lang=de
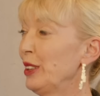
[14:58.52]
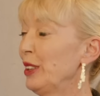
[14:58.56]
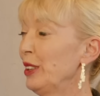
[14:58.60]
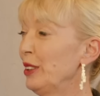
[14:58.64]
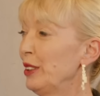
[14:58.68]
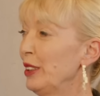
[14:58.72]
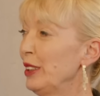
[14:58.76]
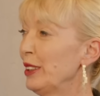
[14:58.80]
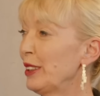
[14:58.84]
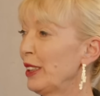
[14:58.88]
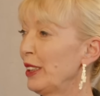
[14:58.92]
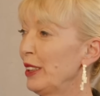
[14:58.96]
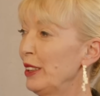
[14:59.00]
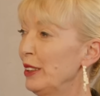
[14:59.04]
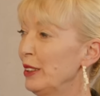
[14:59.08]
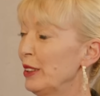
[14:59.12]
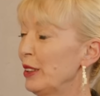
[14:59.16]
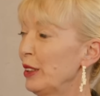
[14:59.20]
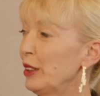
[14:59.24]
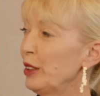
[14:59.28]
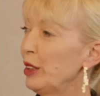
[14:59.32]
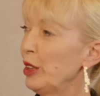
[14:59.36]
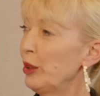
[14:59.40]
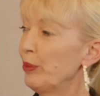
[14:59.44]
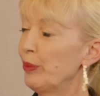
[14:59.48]
in dieser
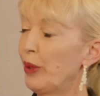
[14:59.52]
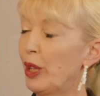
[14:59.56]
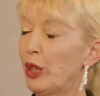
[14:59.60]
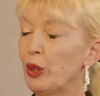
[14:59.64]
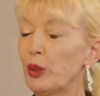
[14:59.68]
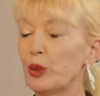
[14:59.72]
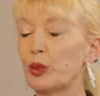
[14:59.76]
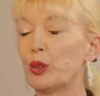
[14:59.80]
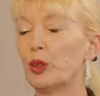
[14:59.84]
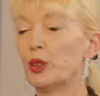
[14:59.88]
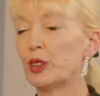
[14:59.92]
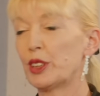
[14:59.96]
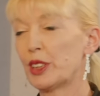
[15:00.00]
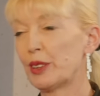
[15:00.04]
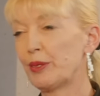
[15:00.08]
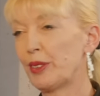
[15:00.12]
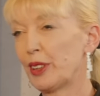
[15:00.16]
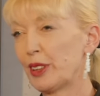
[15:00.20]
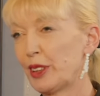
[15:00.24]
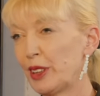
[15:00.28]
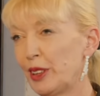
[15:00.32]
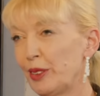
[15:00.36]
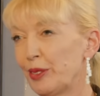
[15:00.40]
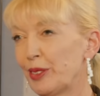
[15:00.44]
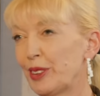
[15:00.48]
Hinsicht eben auch
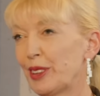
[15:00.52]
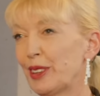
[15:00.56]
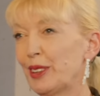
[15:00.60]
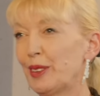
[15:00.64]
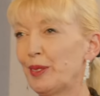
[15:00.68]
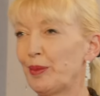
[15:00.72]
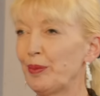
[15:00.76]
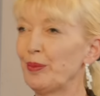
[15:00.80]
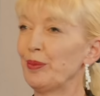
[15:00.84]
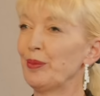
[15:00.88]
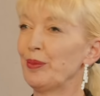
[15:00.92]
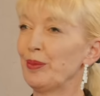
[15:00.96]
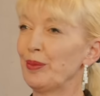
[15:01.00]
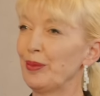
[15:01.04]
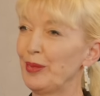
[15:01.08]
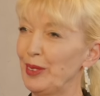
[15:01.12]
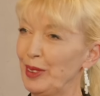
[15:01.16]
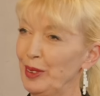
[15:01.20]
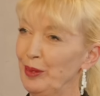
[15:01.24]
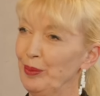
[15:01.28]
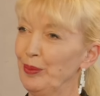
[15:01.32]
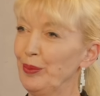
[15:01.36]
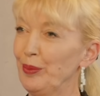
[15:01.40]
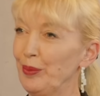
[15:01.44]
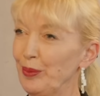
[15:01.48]
konservativ sind. ja.
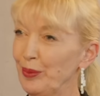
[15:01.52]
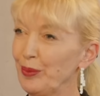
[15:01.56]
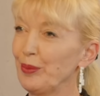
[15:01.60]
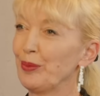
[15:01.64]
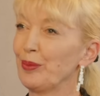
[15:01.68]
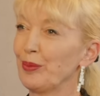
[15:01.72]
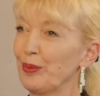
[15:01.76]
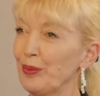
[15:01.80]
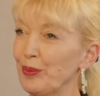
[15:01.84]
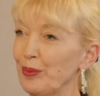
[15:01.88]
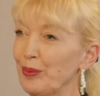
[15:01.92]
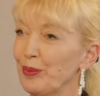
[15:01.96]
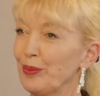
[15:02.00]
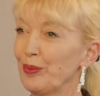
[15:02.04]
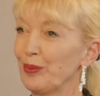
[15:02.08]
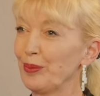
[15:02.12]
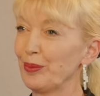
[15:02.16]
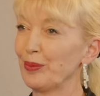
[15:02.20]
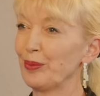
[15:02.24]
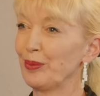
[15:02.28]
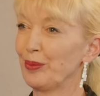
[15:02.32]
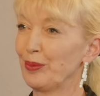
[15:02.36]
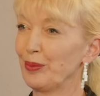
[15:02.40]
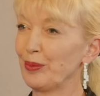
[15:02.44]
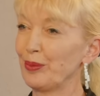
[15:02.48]
in der Hinsicht schon.
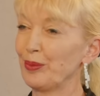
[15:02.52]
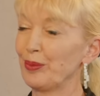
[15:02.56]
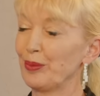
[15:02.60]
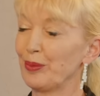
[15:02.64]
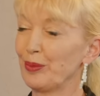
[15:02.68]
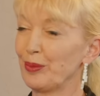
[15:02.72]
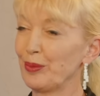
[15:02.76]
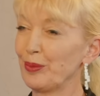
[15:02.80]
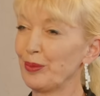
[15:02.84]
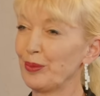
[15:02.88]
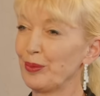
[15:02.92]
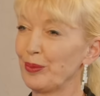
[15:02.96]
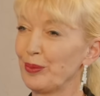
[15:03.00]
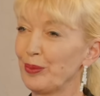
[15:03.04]
Auf jeden